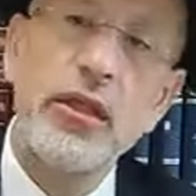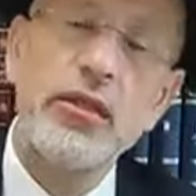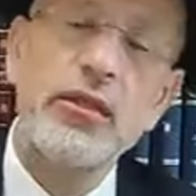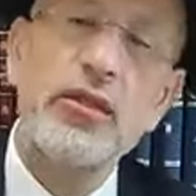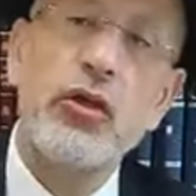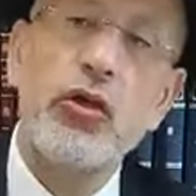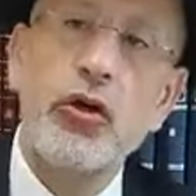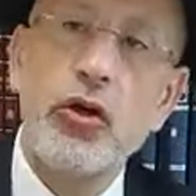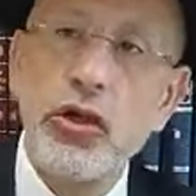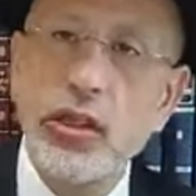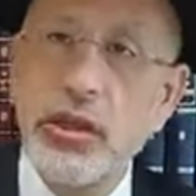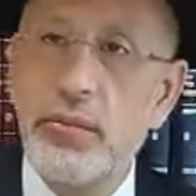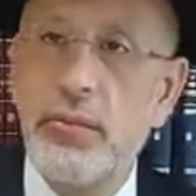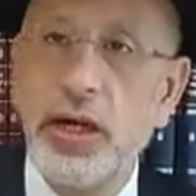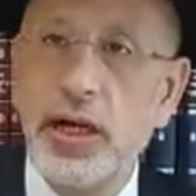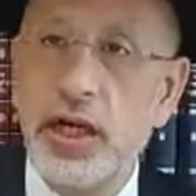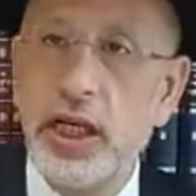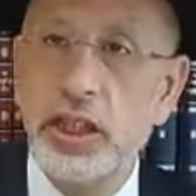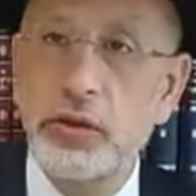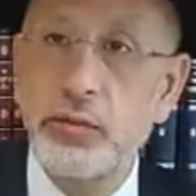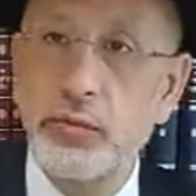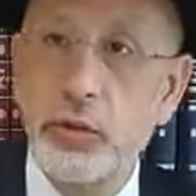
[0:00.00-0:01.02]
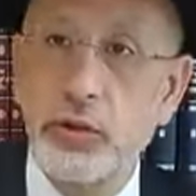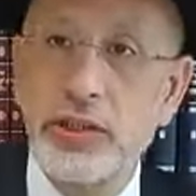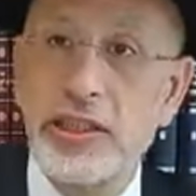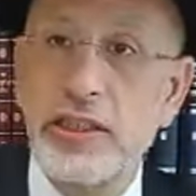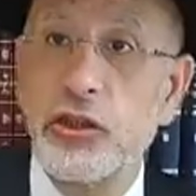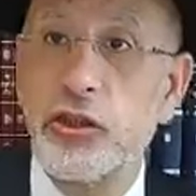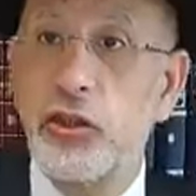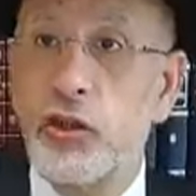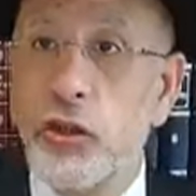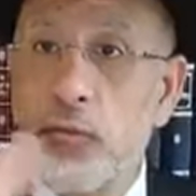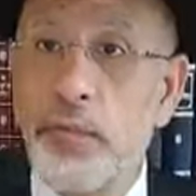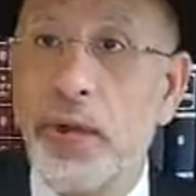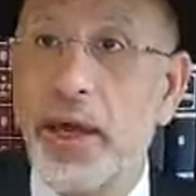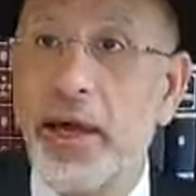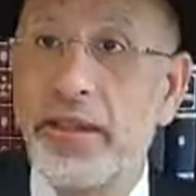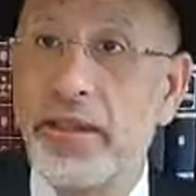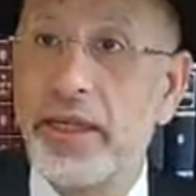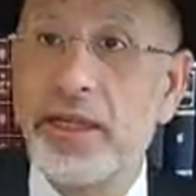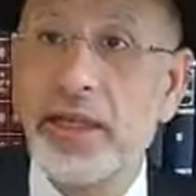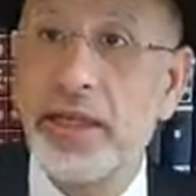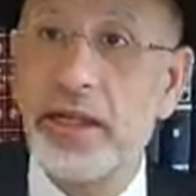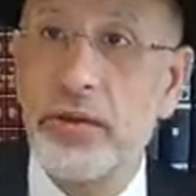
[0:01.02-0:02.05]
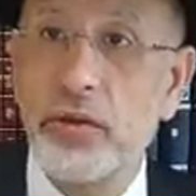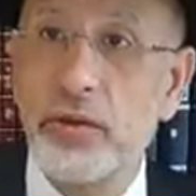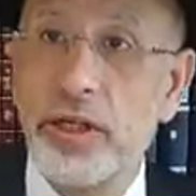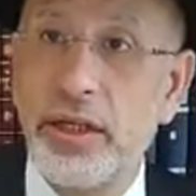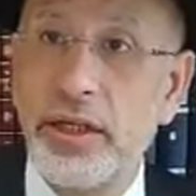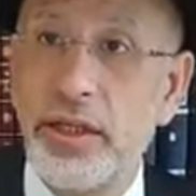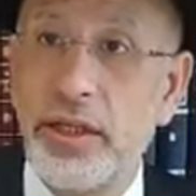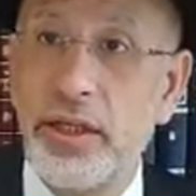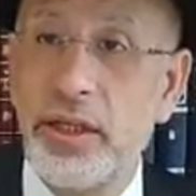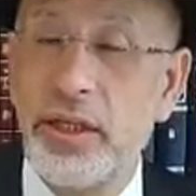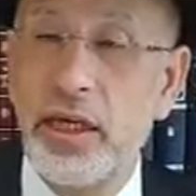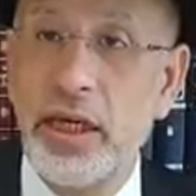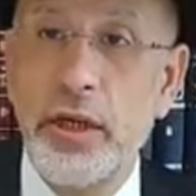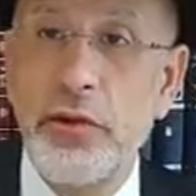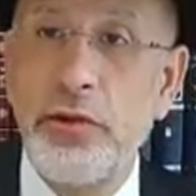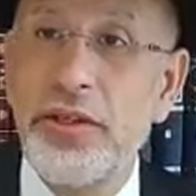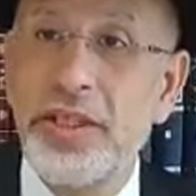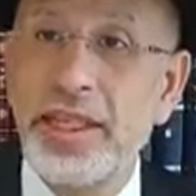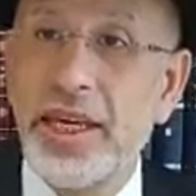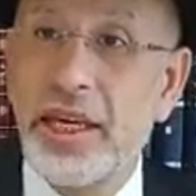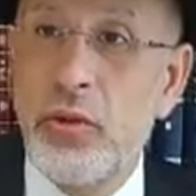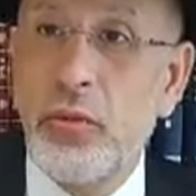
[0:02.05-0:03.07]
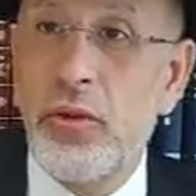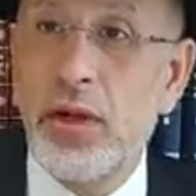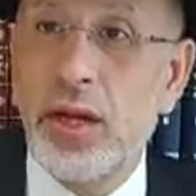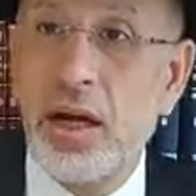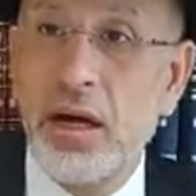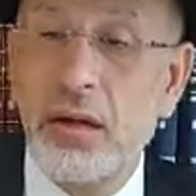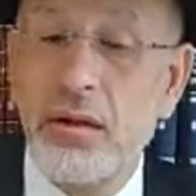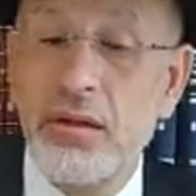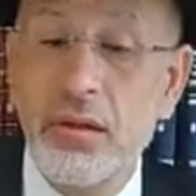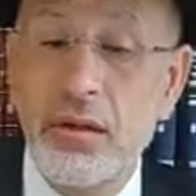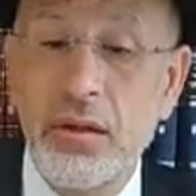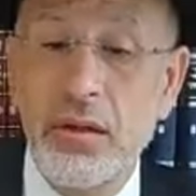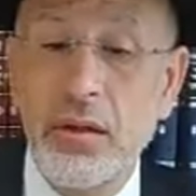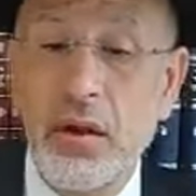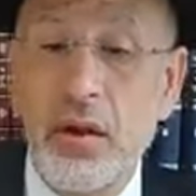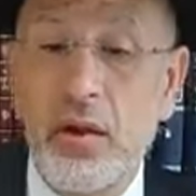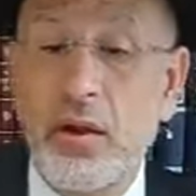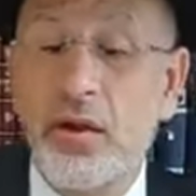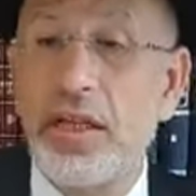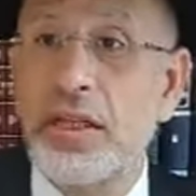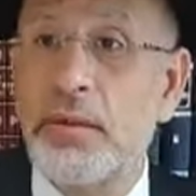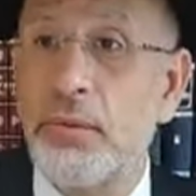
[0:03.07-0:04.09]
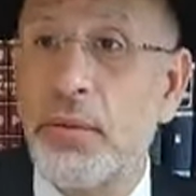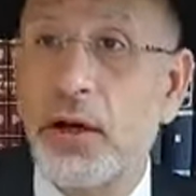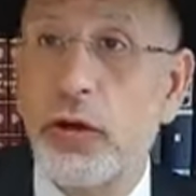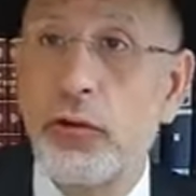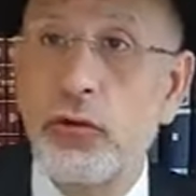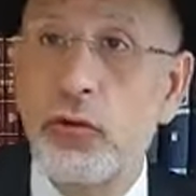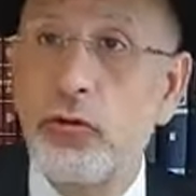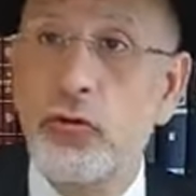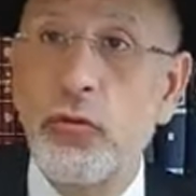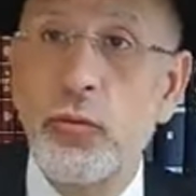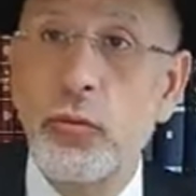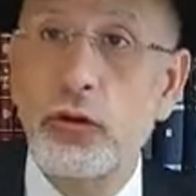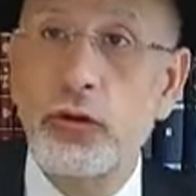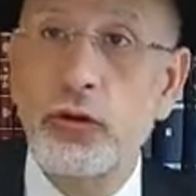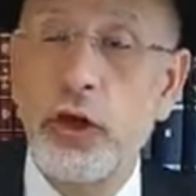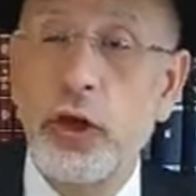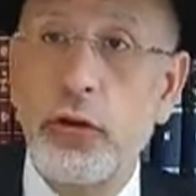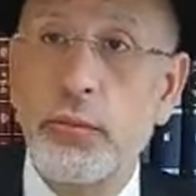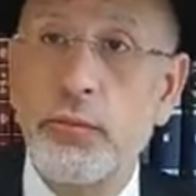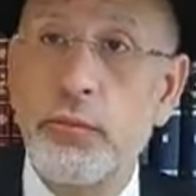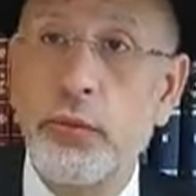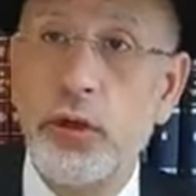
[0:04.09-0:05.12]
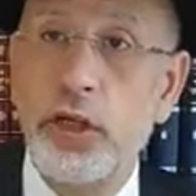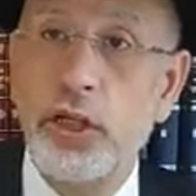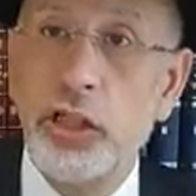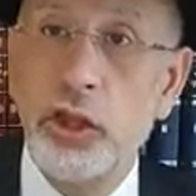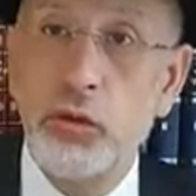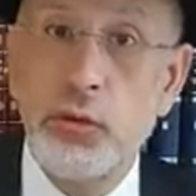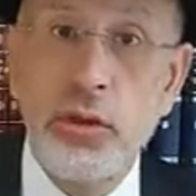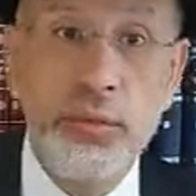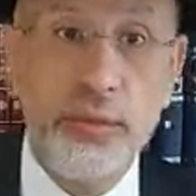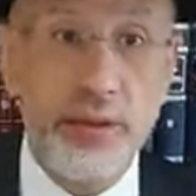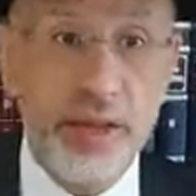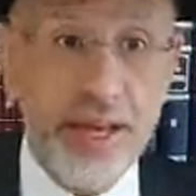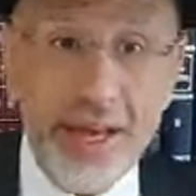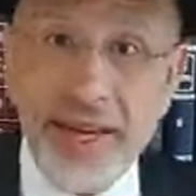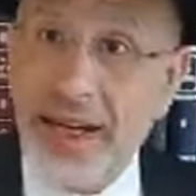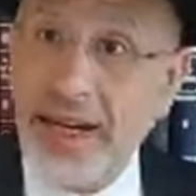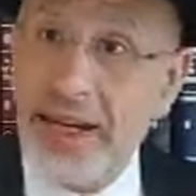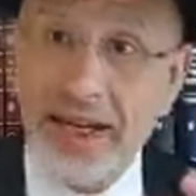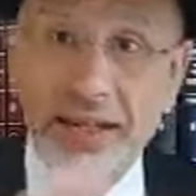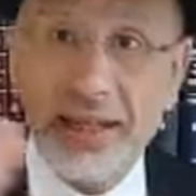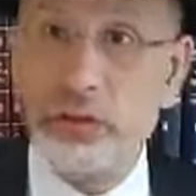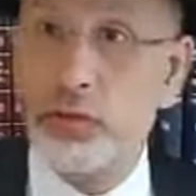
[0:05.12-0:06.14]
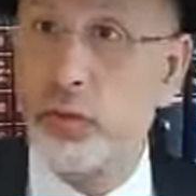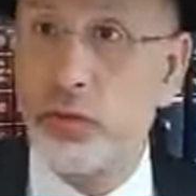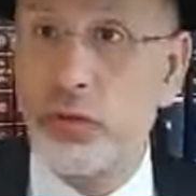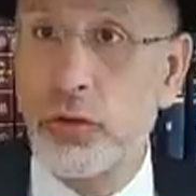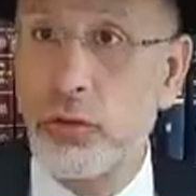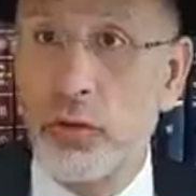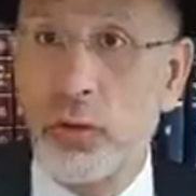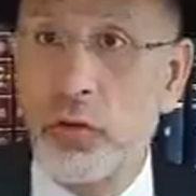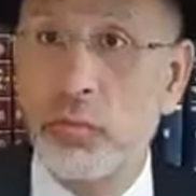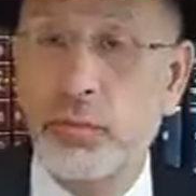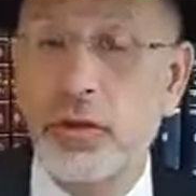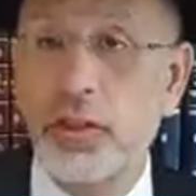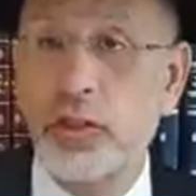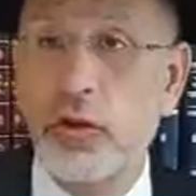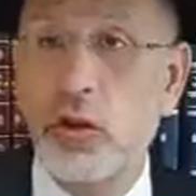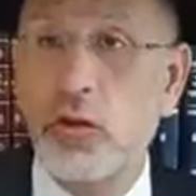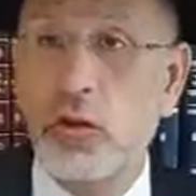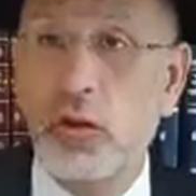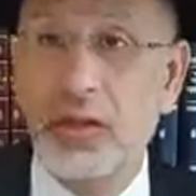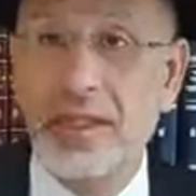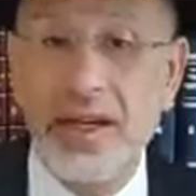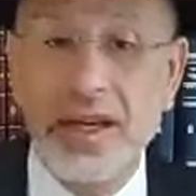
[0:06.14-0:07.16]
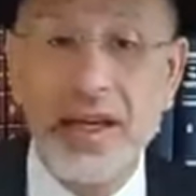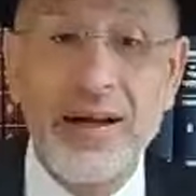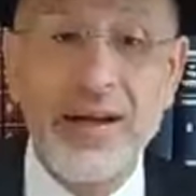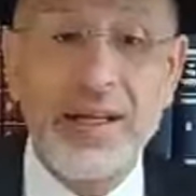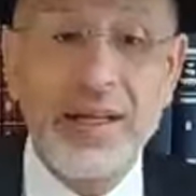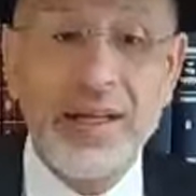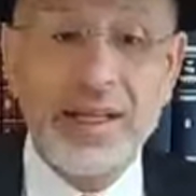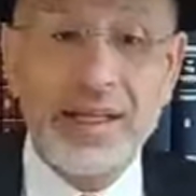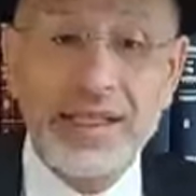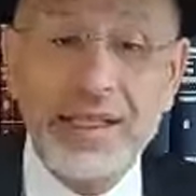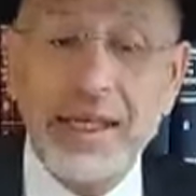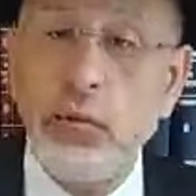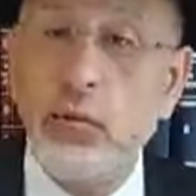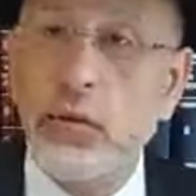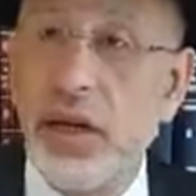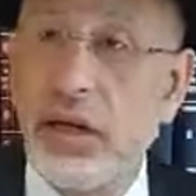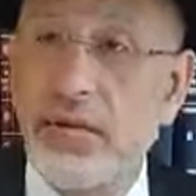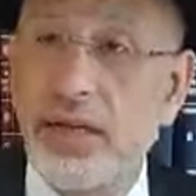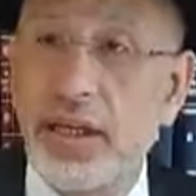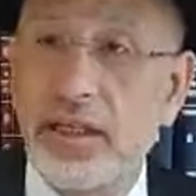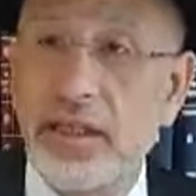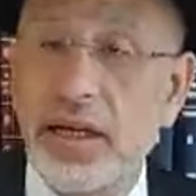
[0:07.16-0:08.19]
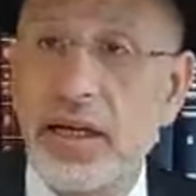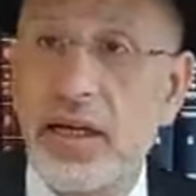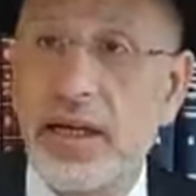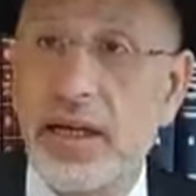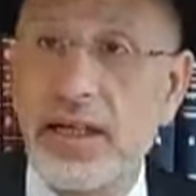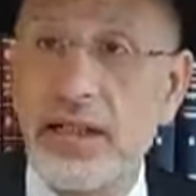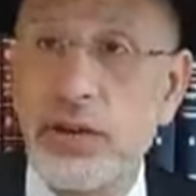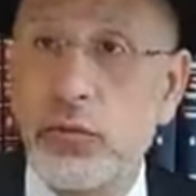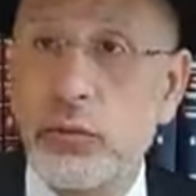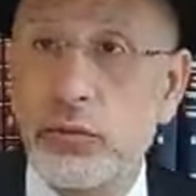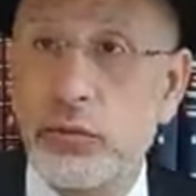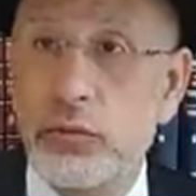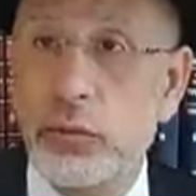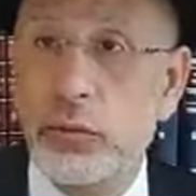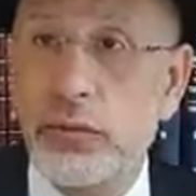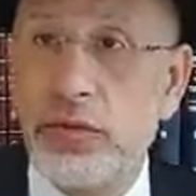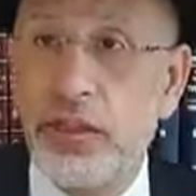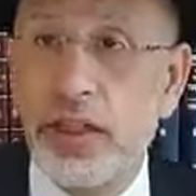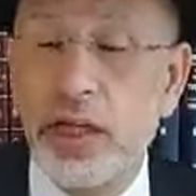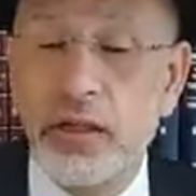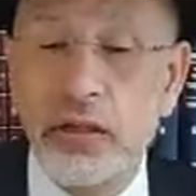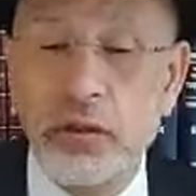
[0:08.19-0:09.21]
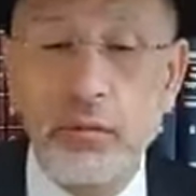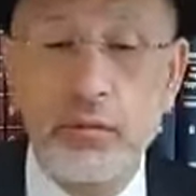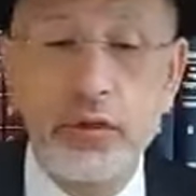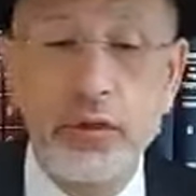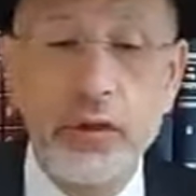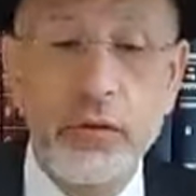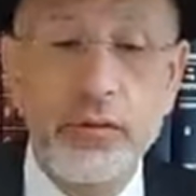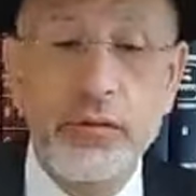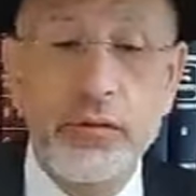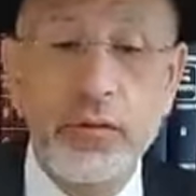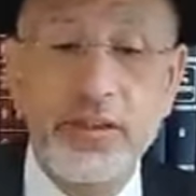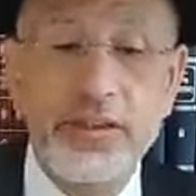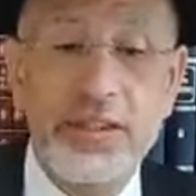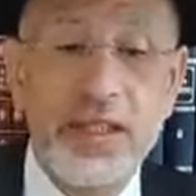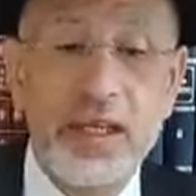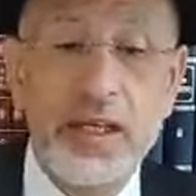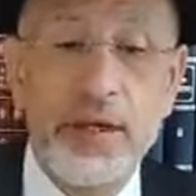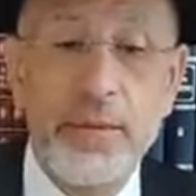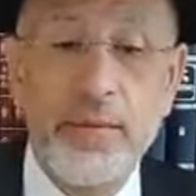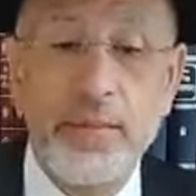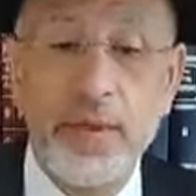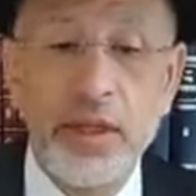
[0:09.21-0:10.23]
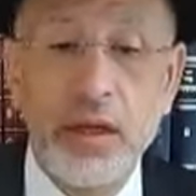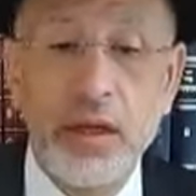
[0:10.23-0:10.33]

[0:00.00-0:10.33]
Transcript: c'est le redémarrage pour des super décrets dans l'année et une Géoula en l'espérant de tout mon cœur pour les Juifs et les nations du monde, parce que quand la Géoula viendra, la rédemption finale, comme on dit en français,